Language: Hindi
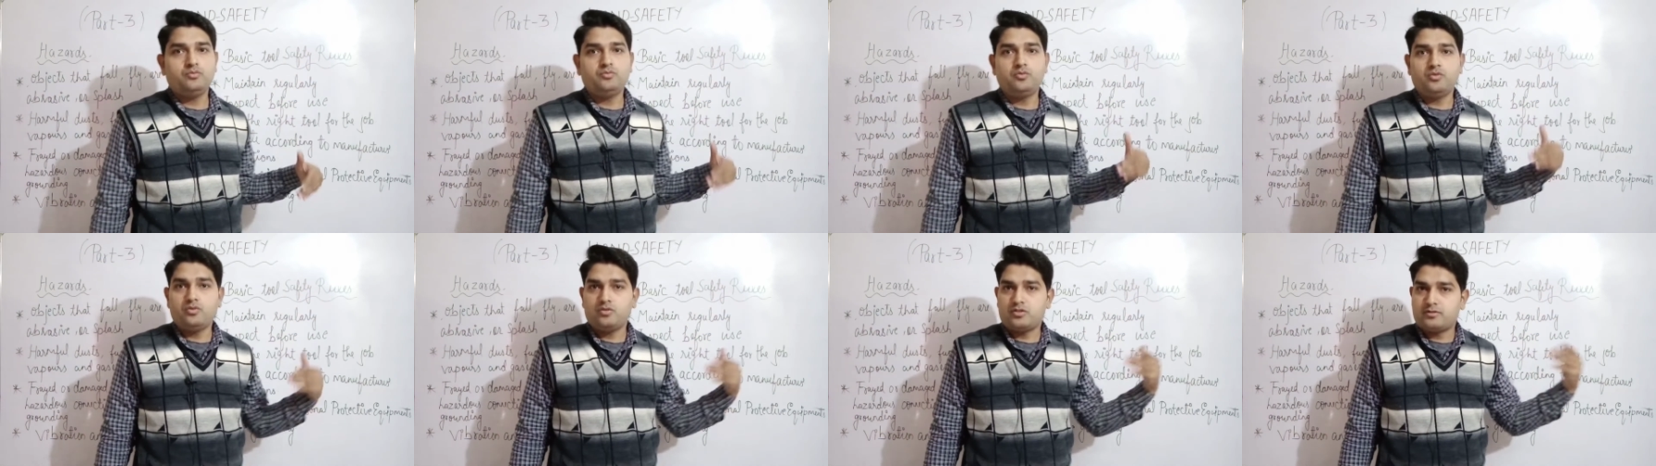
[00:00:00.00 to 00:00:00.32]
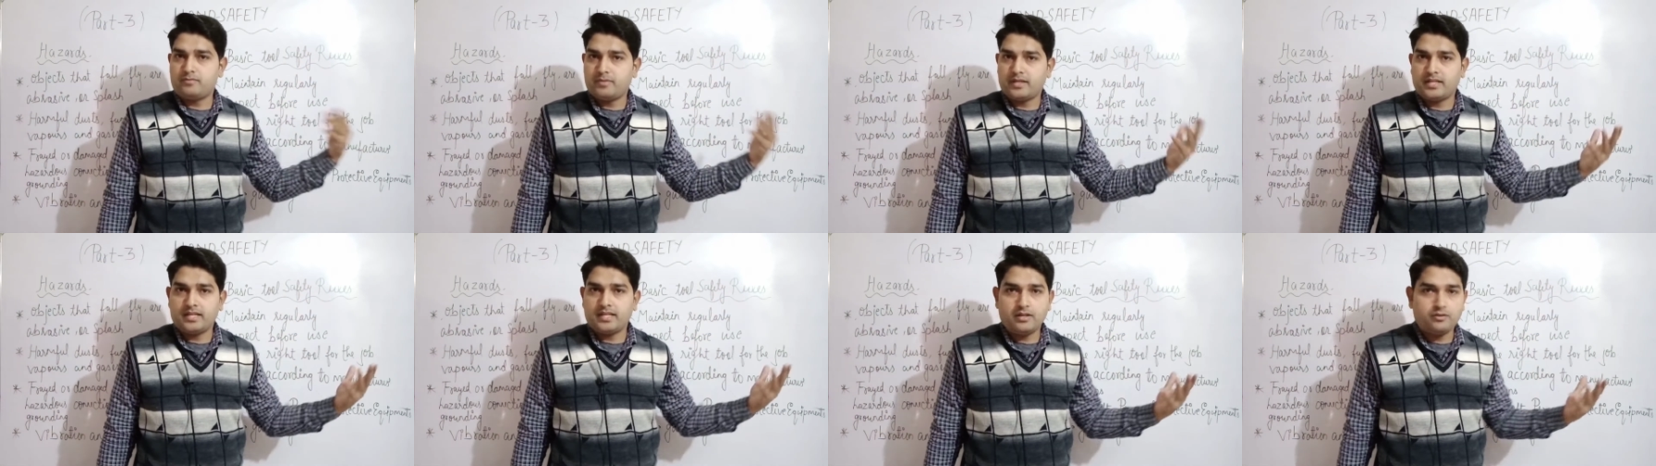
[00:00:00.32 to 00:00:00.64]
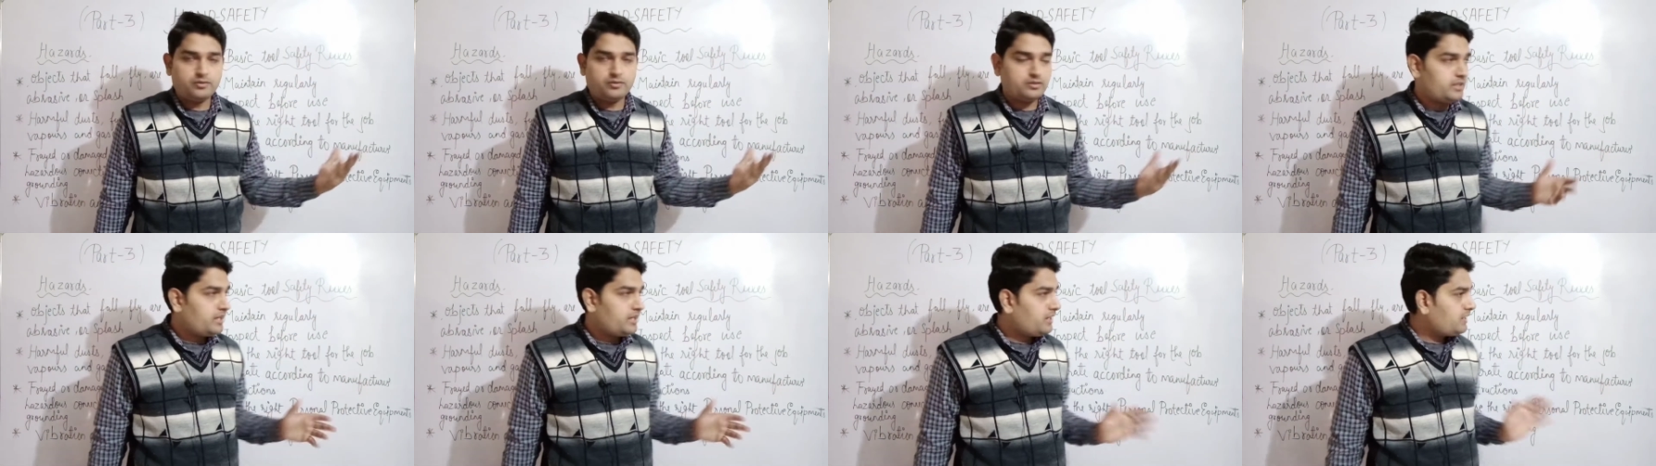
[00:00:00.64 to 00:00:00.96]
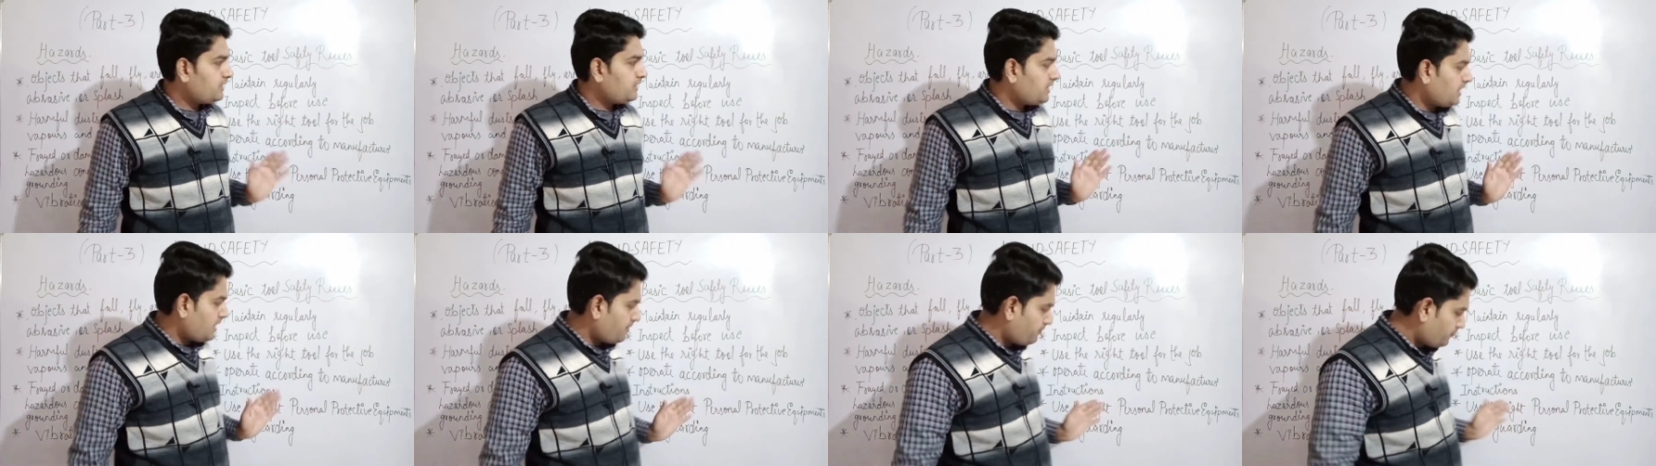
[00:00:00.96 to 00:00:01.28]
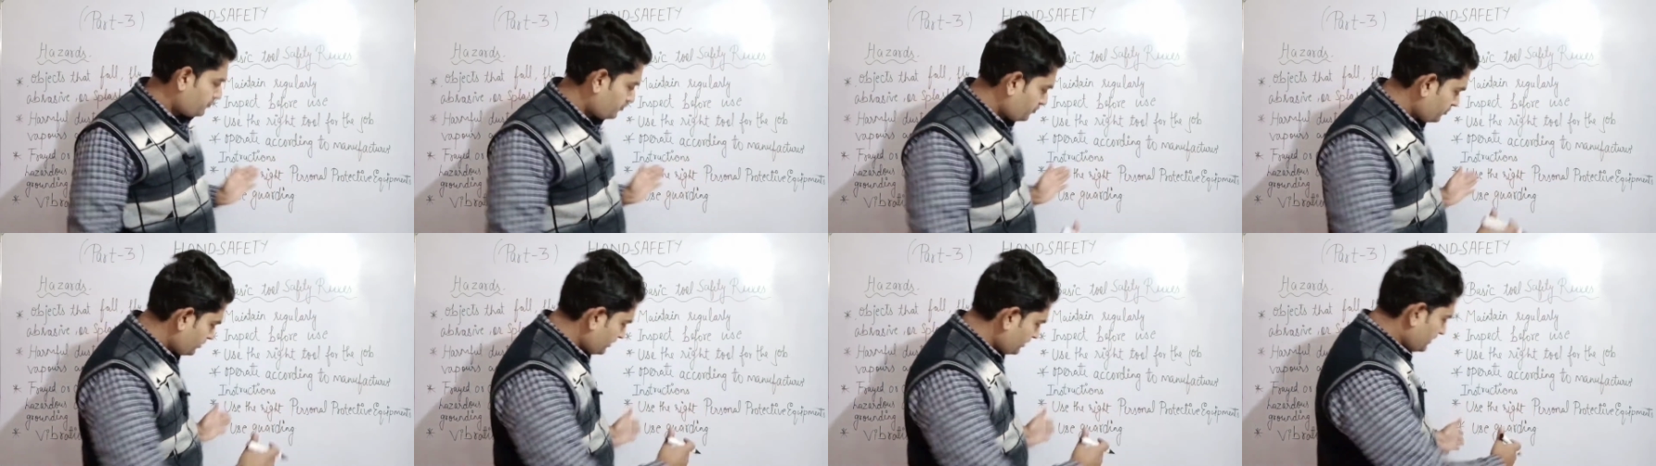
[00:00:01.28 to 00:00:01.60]
वो उसमें क्या होता है कि आप
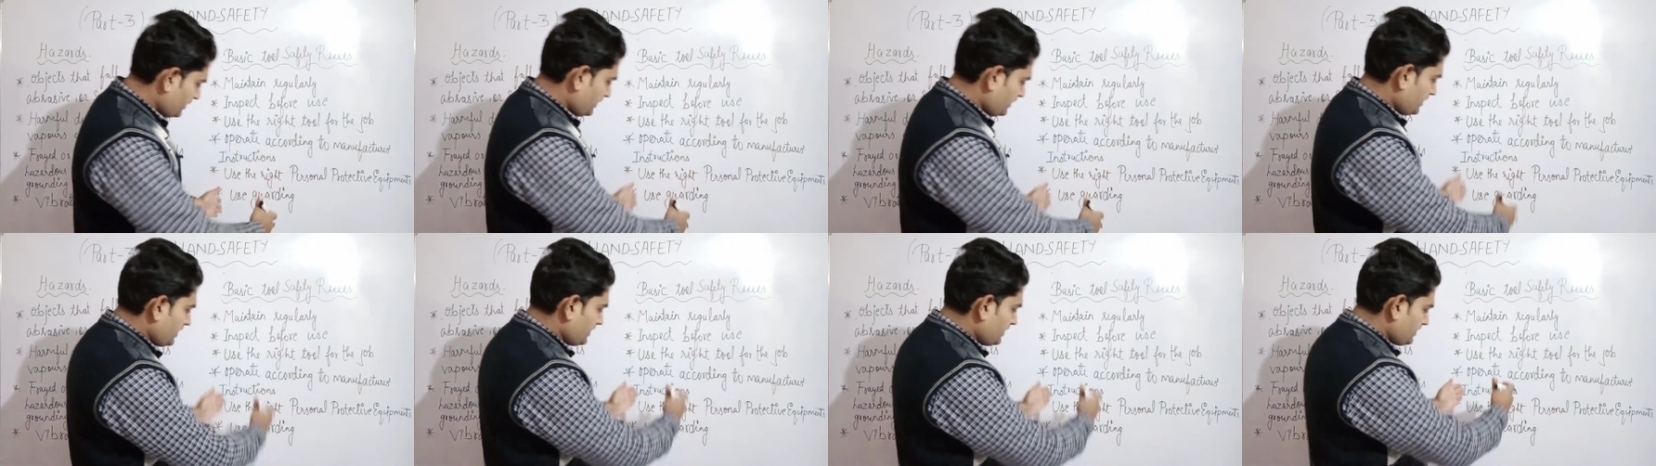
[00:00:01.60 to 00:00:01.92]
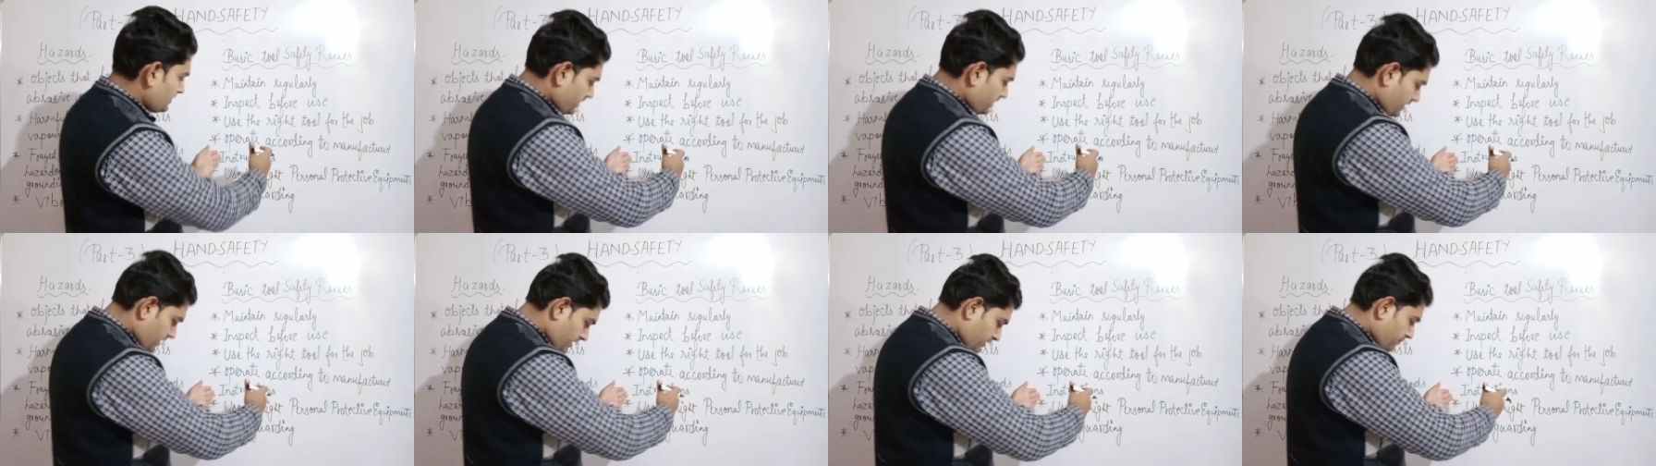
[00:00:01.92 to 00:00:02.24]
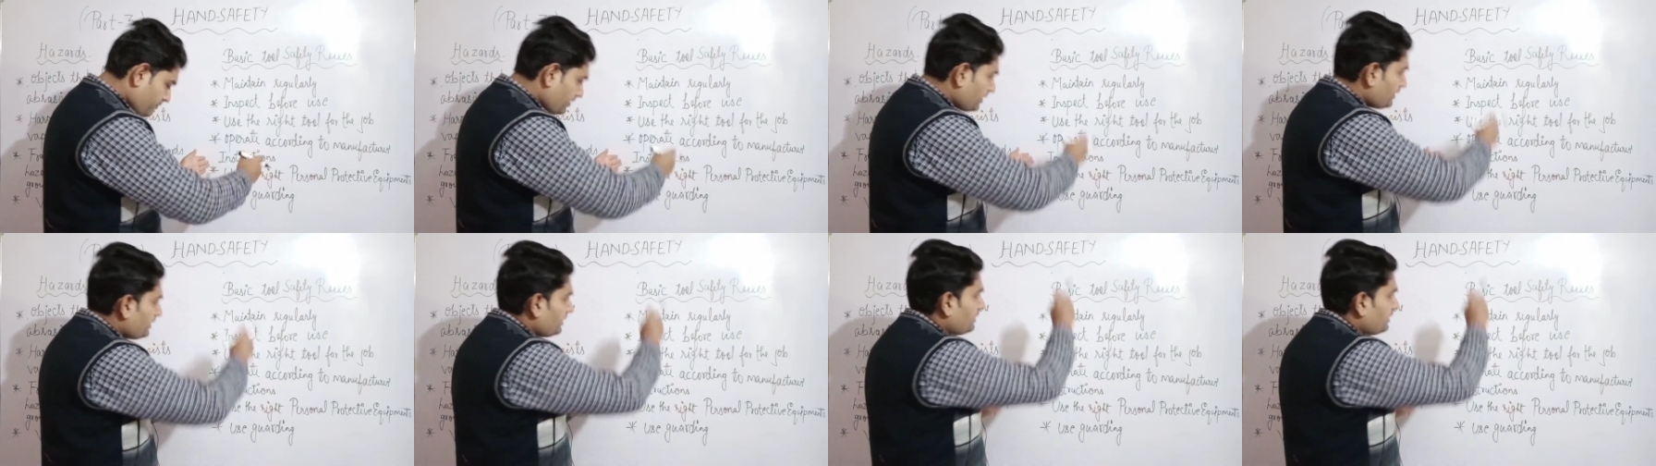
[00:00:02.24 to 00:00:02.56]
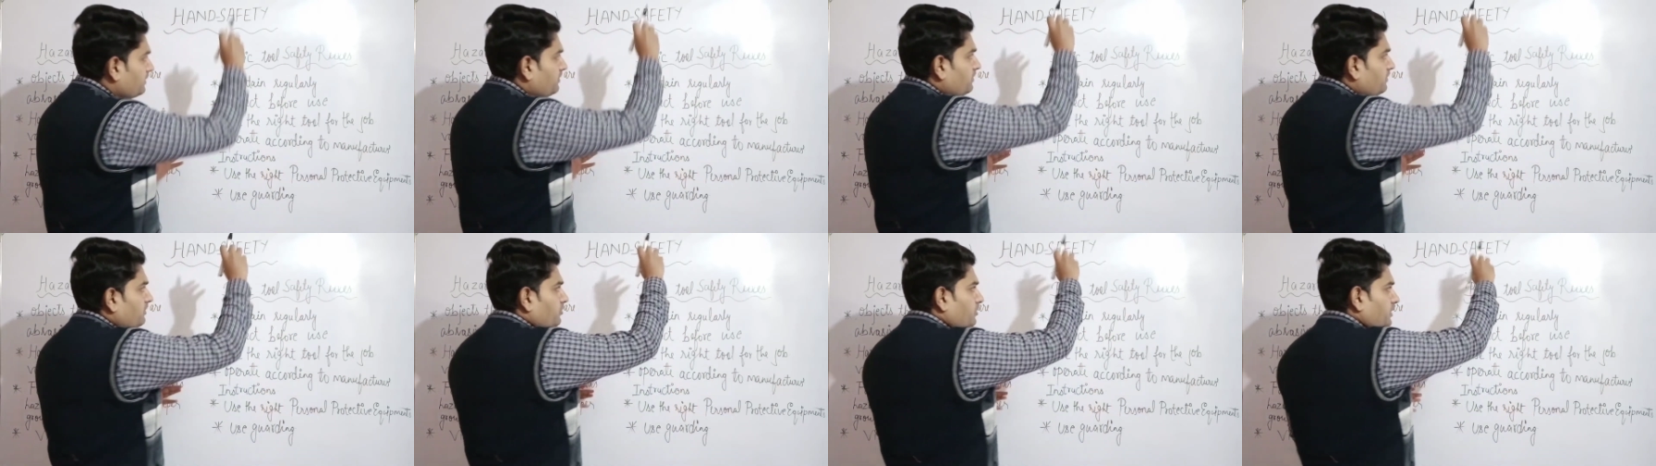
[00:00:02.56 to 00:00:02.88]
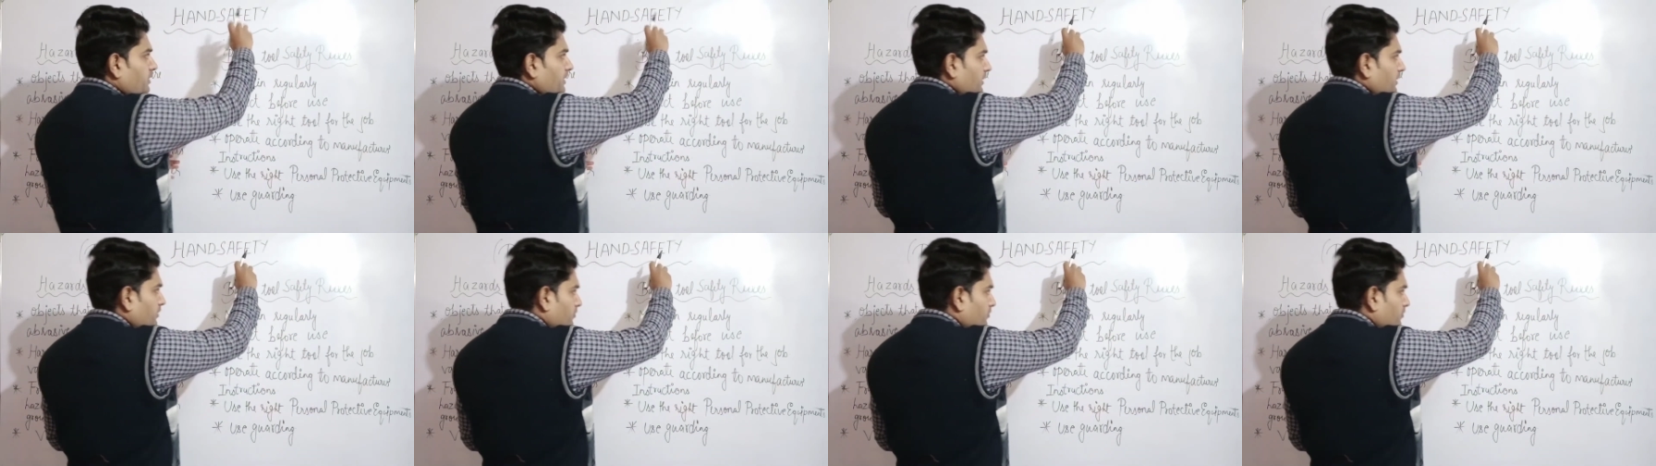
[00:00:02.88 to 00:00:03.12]
सोचेंगे यहीं से एक मैंने एक